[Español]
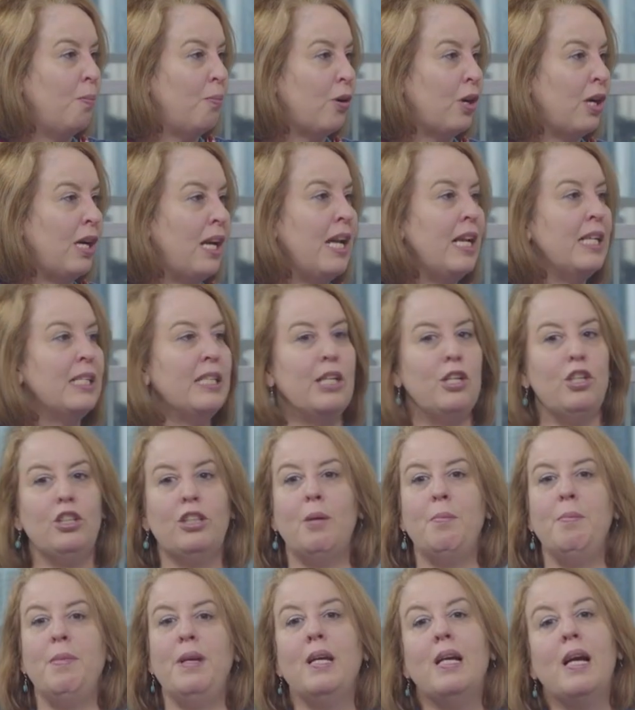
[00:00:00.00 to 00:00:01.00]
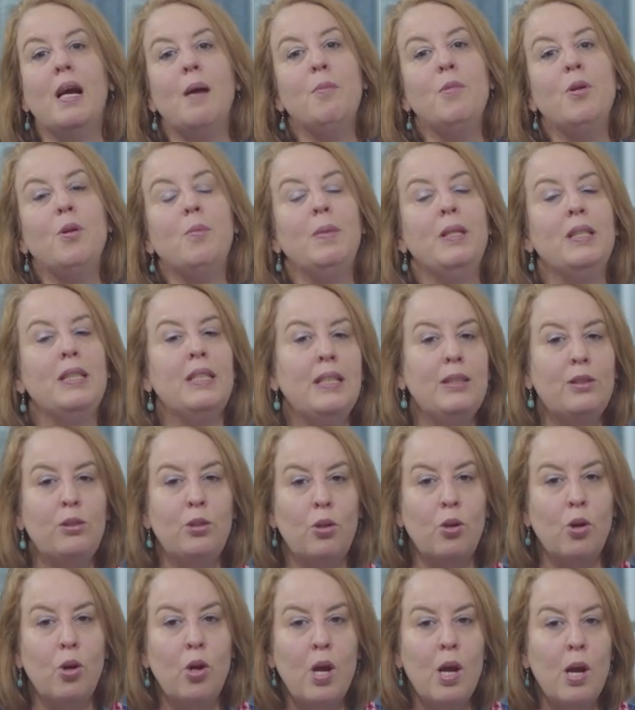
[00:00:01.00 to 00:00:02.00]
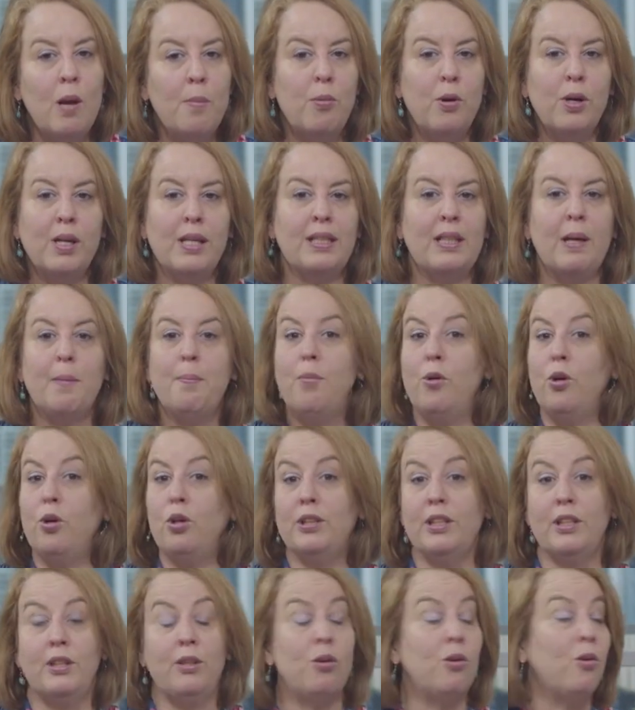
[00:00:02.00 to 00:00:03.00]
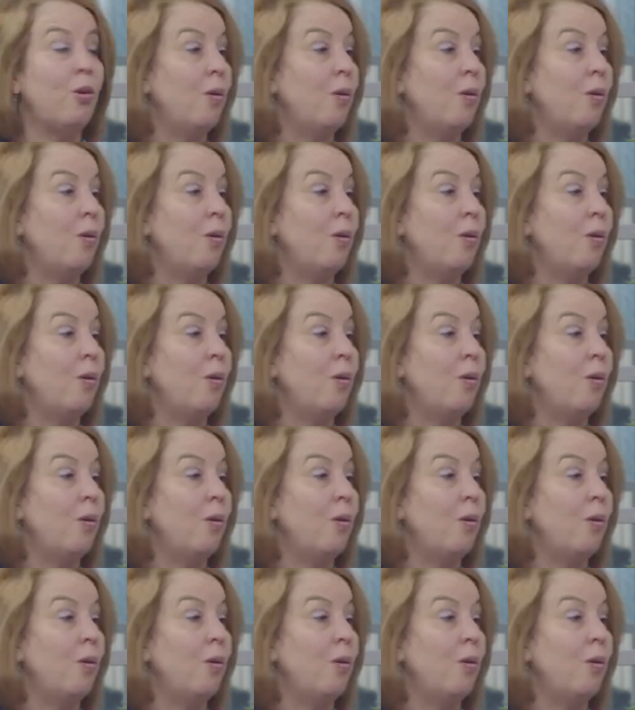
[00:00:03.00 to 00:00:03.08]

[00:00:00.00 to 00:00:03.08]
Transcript: por leche, yo también cambio mi título porque tampoco tengo